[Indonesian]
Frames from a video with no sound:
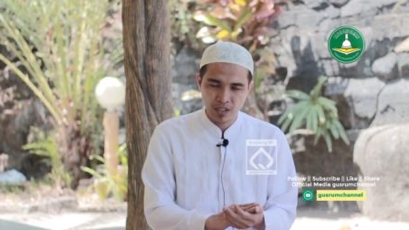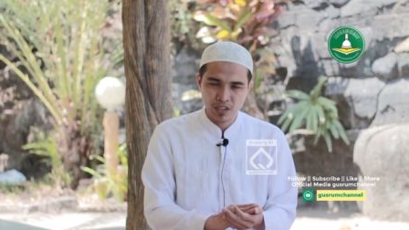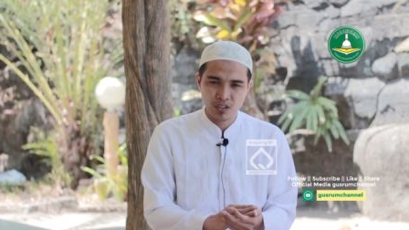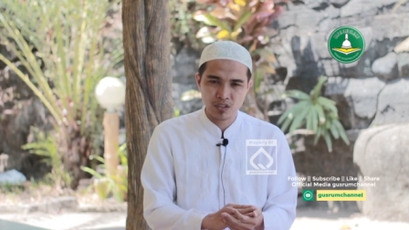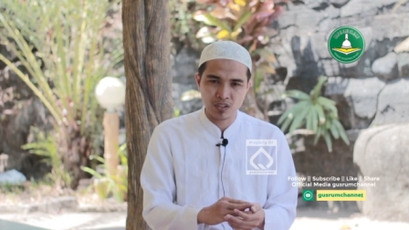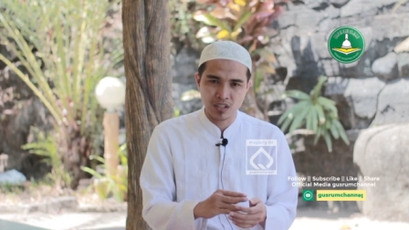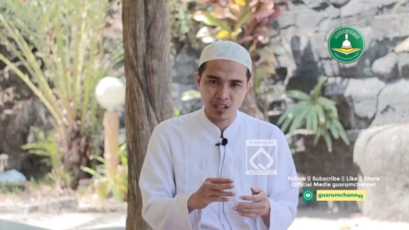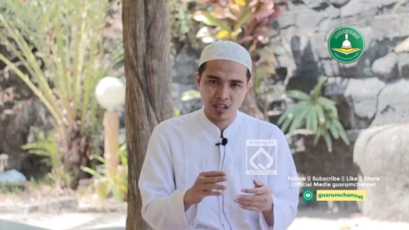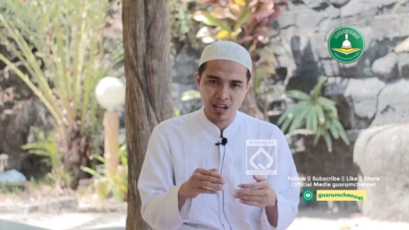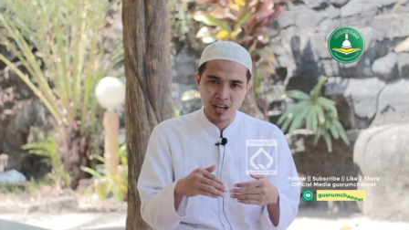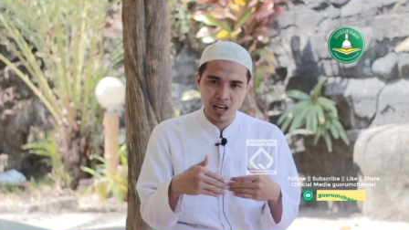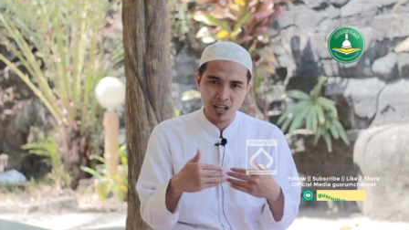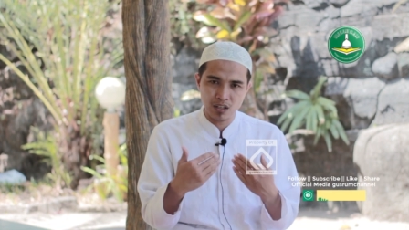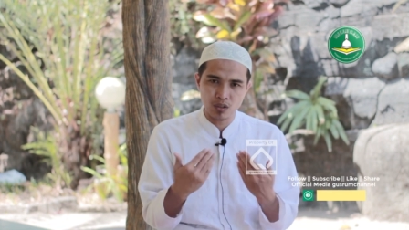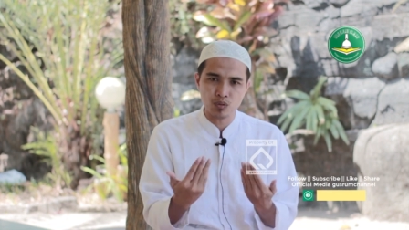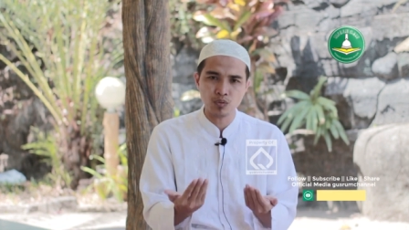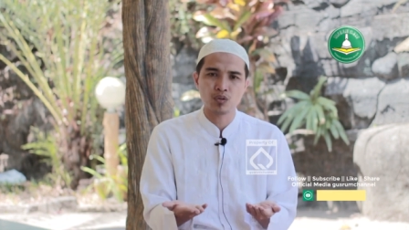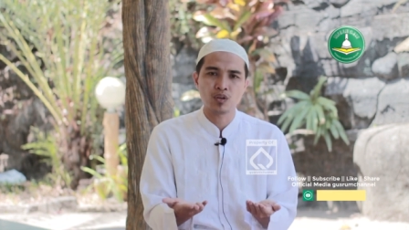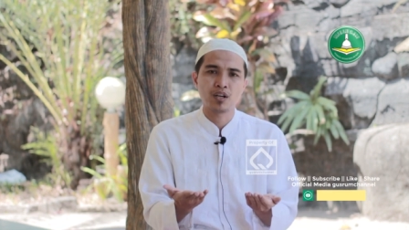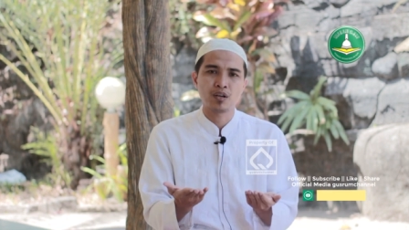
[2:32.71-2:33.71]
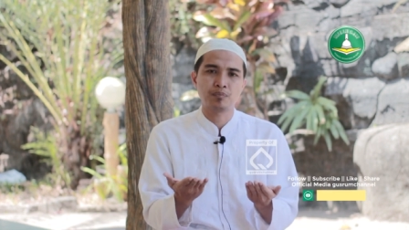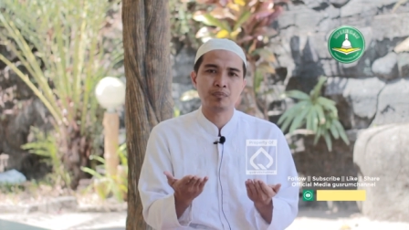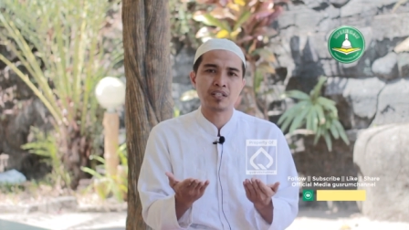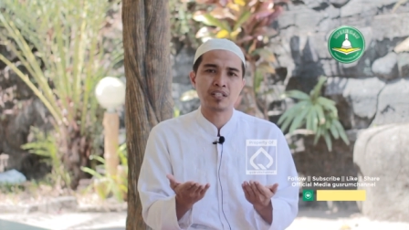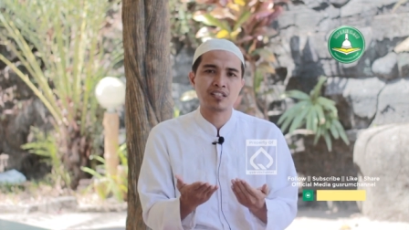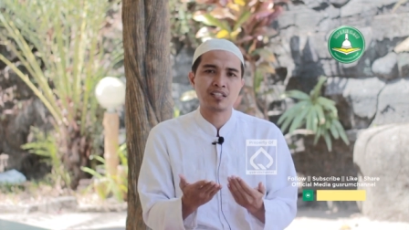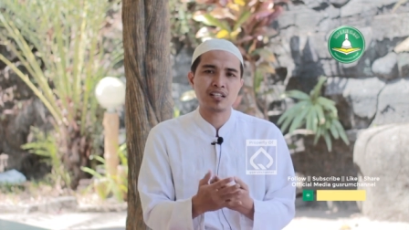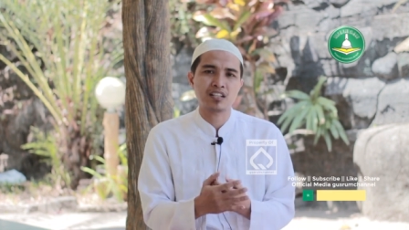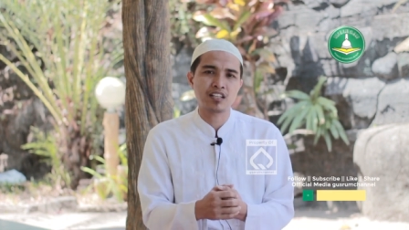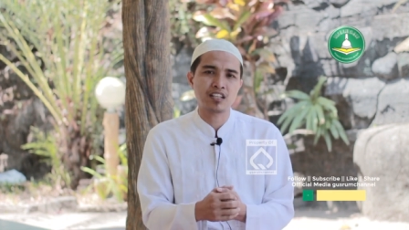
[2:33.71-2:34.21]
selalu
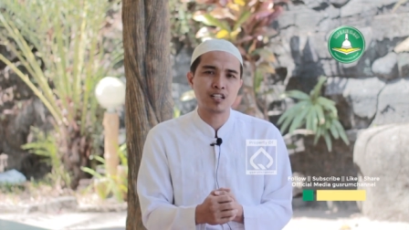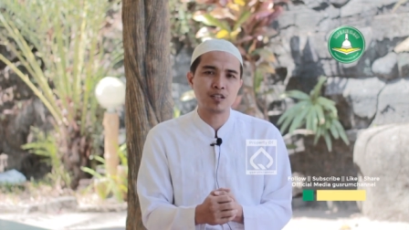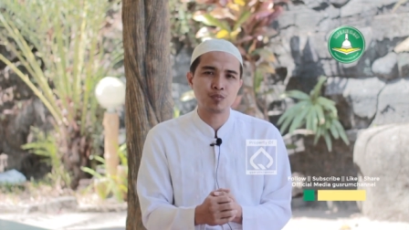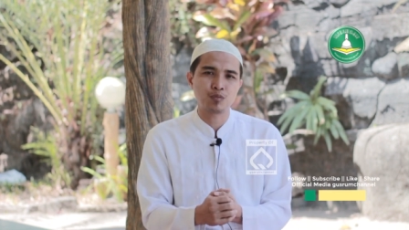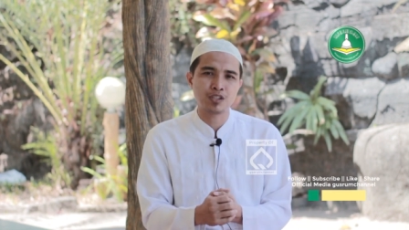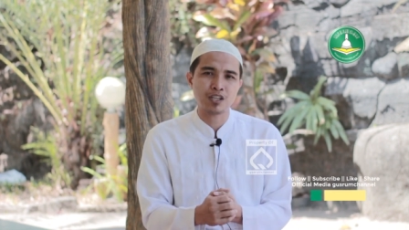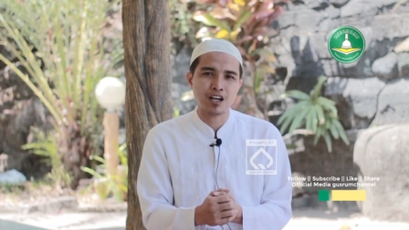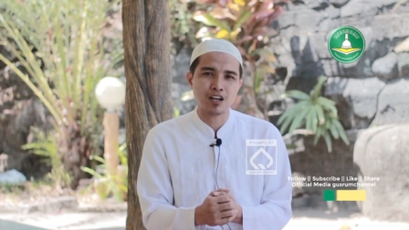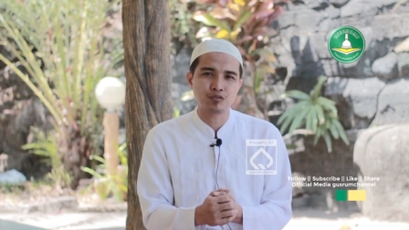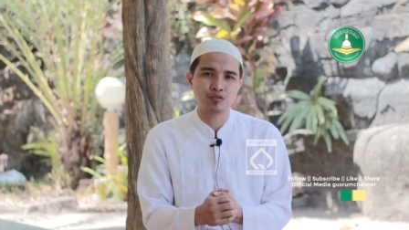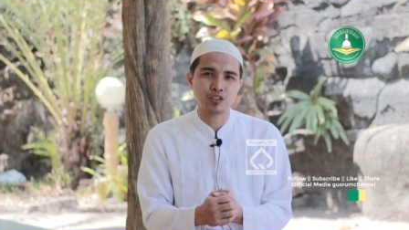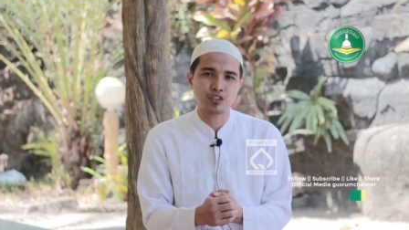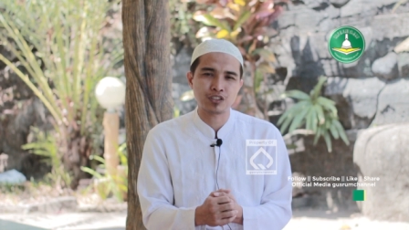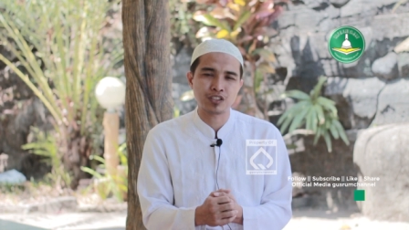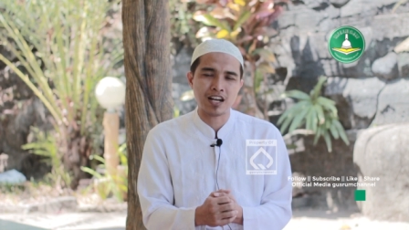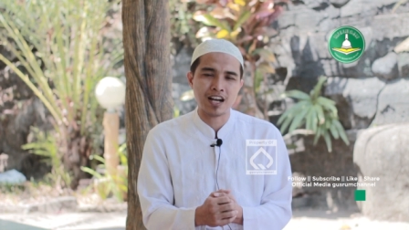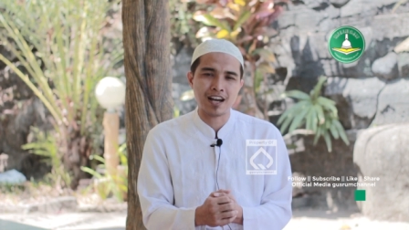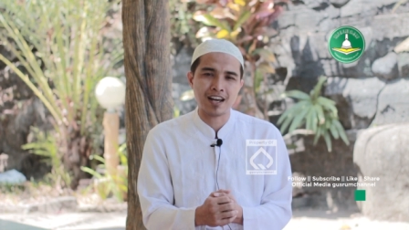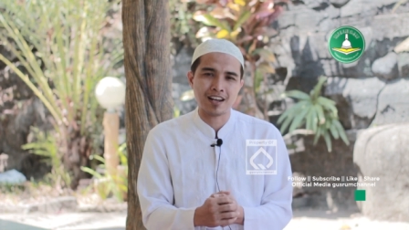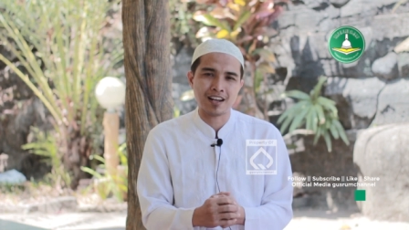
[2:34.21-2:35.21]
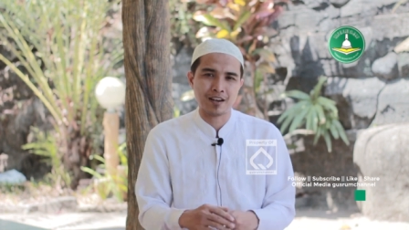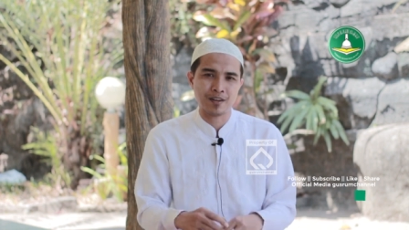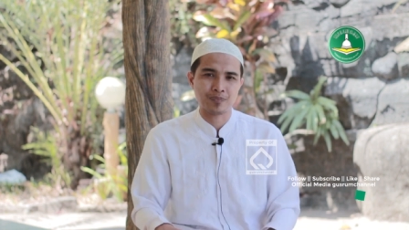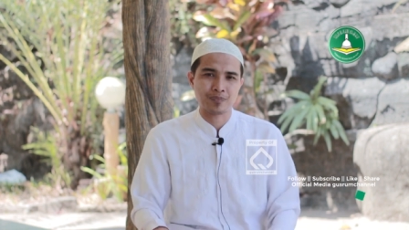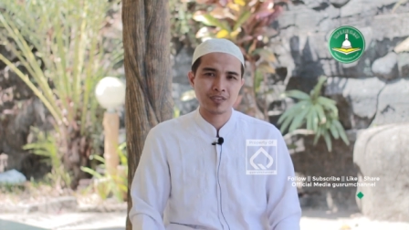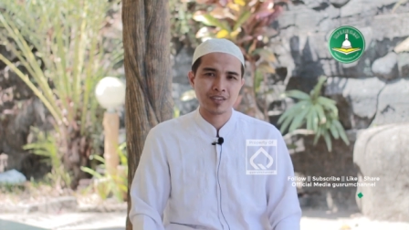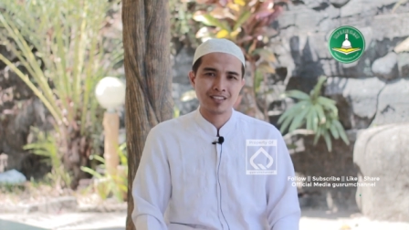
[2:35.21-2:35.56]
mencari ilmunya Allah Ta'ala